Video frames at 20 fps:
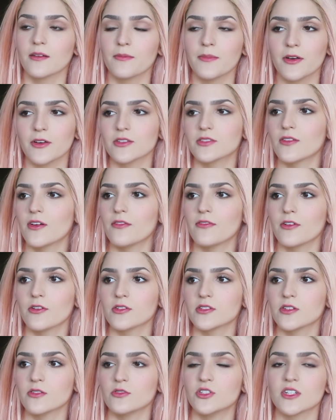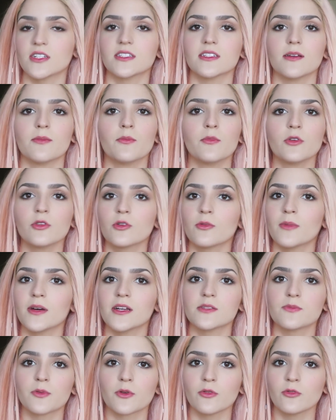meu, você vai ver o seu dia ser muito
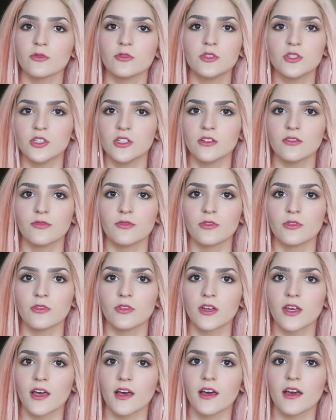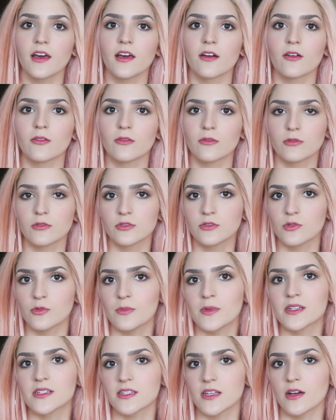mais produtivo do que
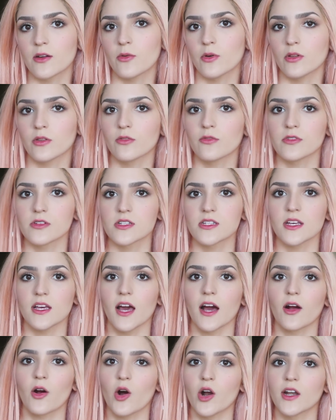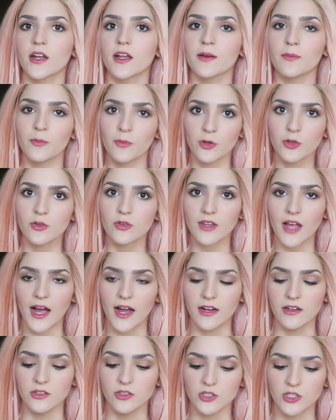costuma ser quando você acorda muito
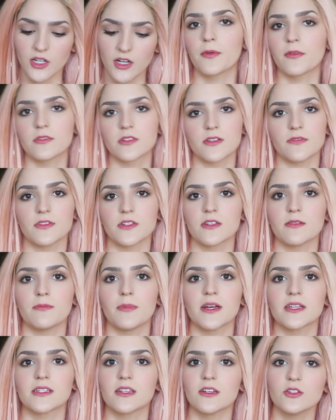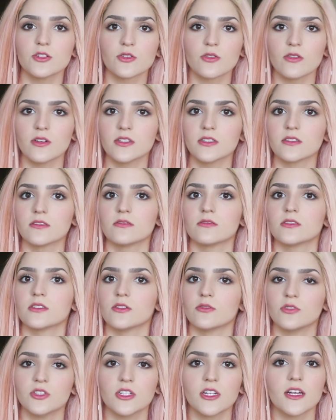tarde. Dá pra você fazer bastante coisas no
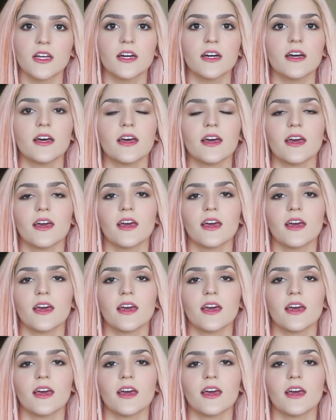seu dia